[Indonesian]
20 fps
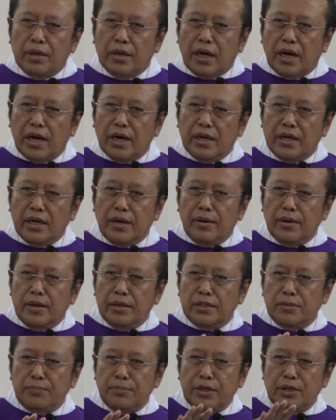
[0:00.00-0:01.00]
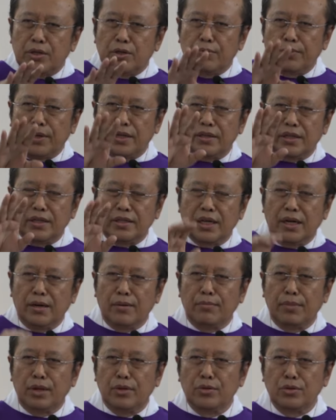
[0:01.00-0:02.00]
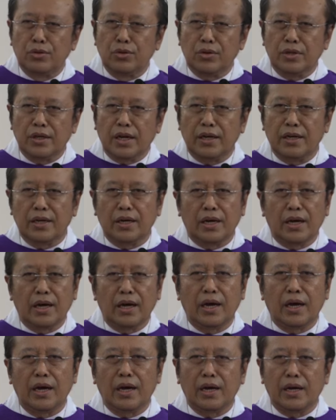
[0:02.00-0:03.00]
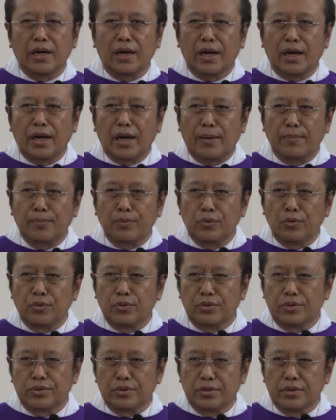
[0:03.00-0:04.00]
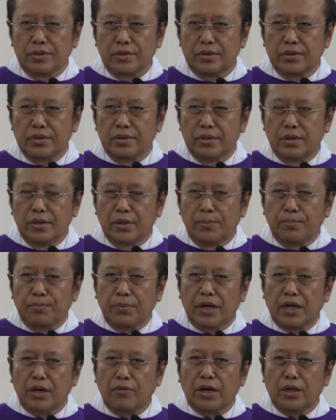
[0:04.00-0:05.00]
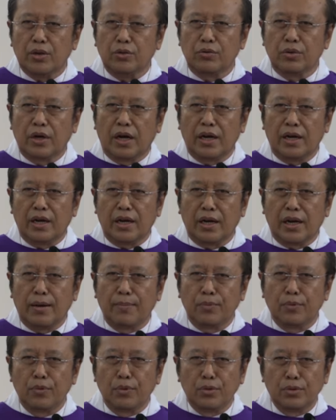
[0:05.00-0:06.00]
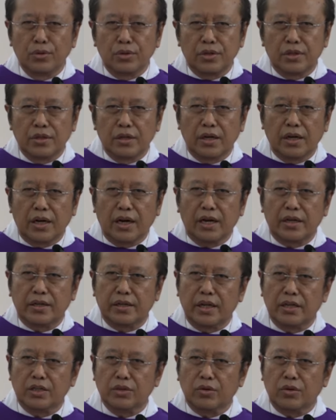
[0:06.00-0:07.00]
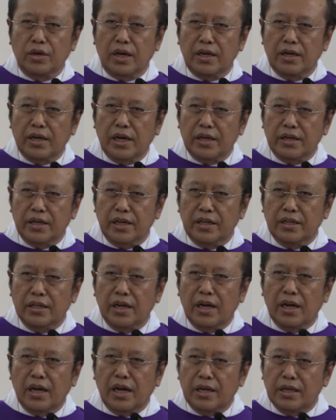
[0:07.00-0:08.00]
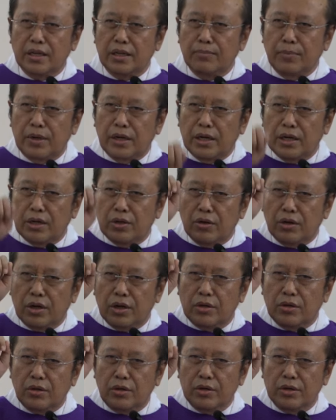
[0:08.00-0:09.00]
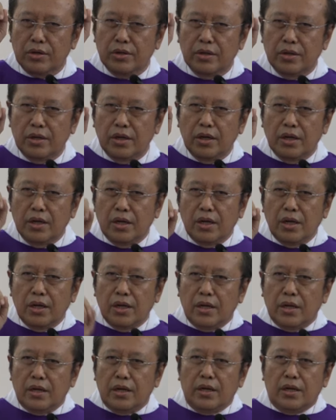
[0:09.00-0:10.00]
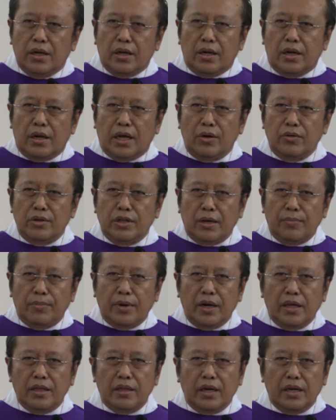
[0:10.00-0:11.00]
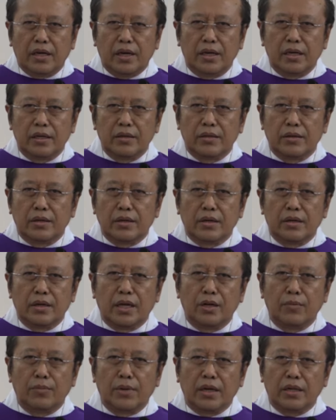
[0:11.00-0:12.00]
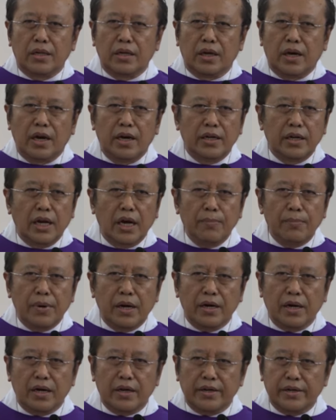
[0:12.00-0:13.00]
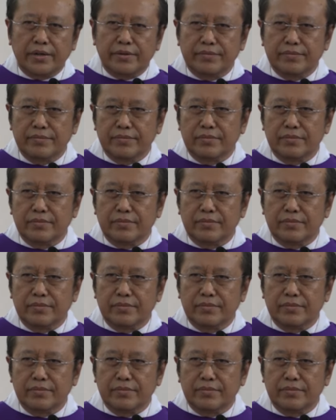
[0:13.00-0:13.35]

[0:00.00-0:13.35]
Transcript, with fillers: angka speedometernya menunjukkan angka 60. Pada waktu angka 60 ada seorang kakek yang lari menggedok-gedok. Lalu dia mengatakan, lalu mengatakan, ada apa kakek?